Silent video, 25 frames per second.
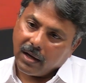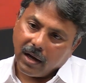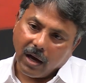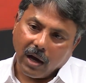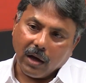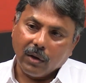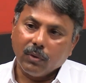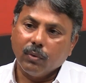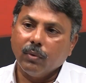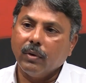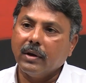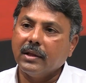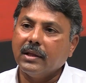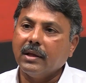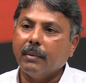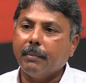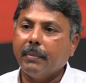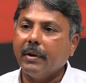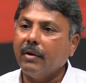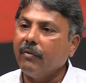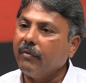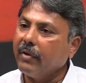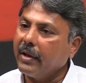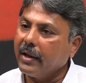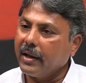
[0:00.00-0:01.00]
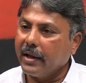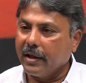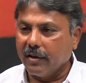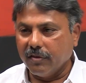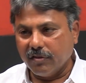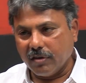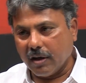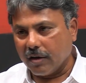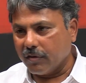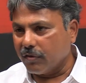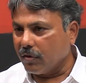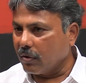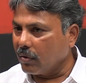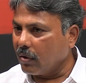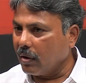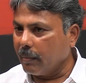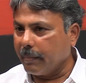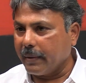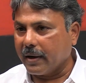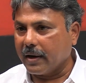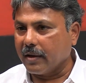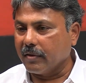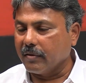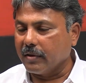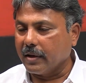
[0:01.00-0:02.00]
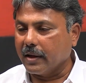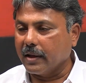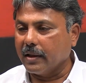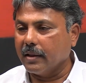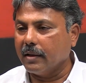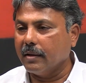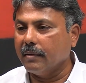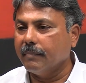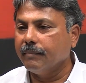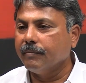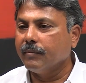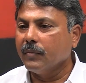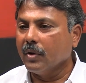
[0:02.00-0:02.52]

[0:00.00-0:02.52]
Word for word: కాదు అని చెప్పని వేరే ఇన్ఛార్జిని కూడా పెట్టడం జరిగింది